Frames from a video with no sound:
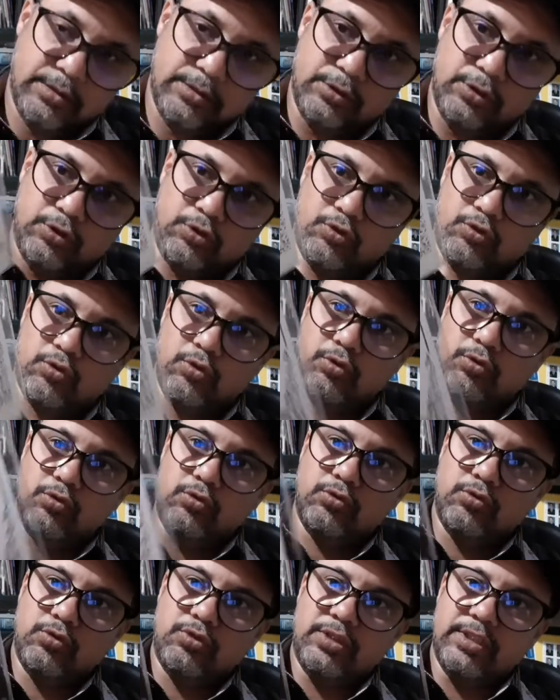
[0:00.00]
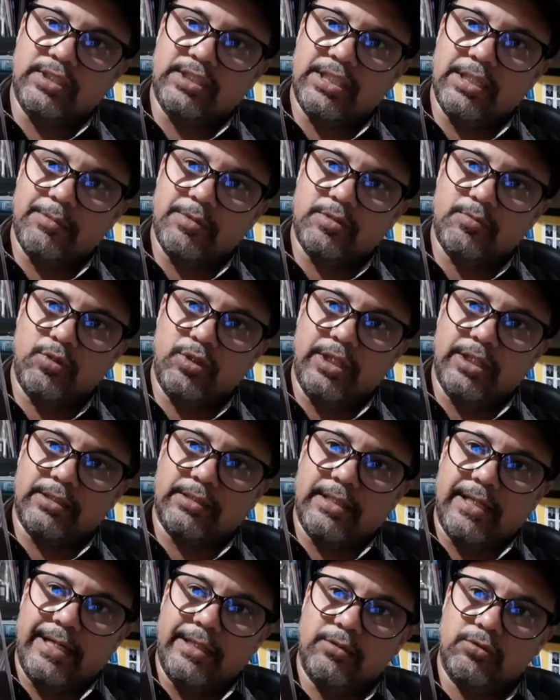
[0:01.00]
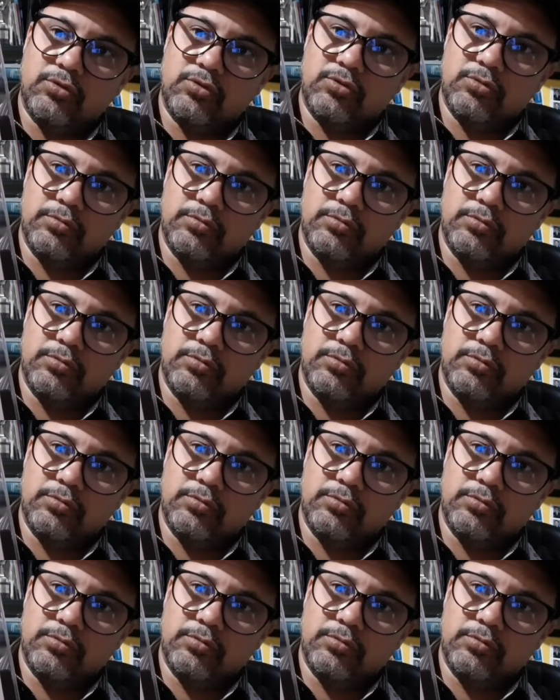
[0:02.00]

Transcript: de todos os sistemas monetários